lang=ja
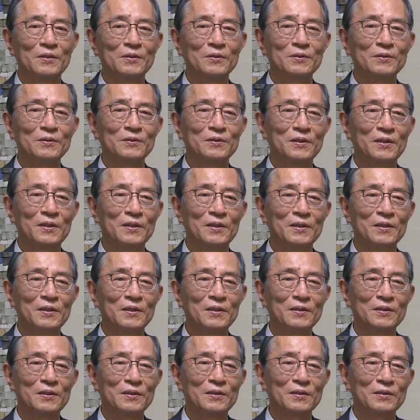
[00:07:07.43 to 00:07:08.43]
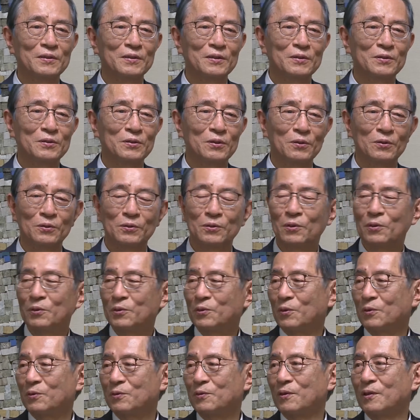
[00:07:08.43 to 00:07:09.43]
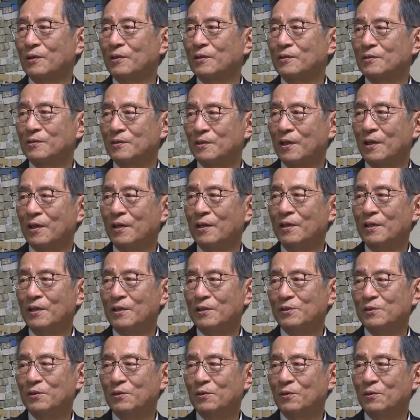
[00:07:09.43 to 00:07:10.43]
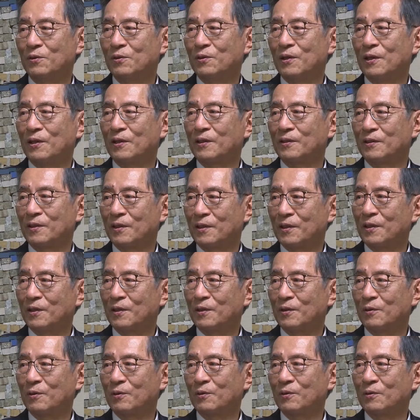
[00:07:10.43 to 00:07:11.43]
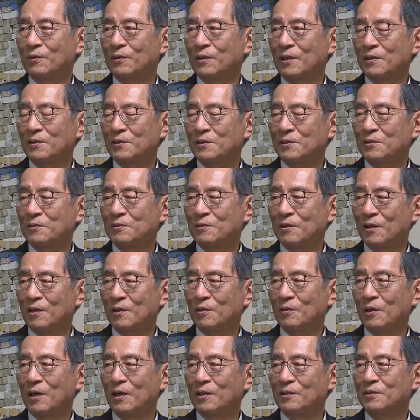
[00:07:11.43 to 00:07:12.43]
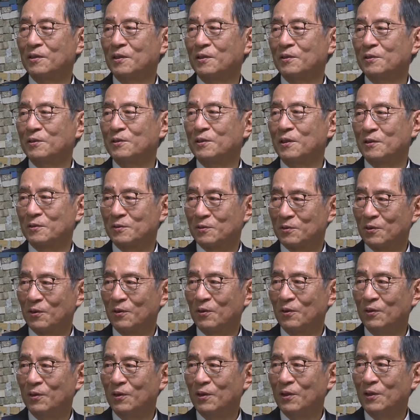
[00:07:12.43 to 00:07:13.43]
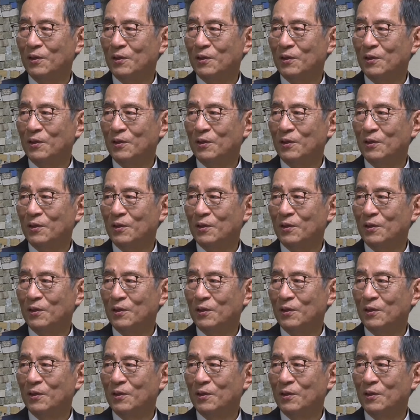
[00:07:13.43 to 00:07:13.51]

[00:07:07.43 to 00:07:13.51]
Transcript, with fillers: ら郵政省当局はですね賞を挙げてこの大臣は相手にせずと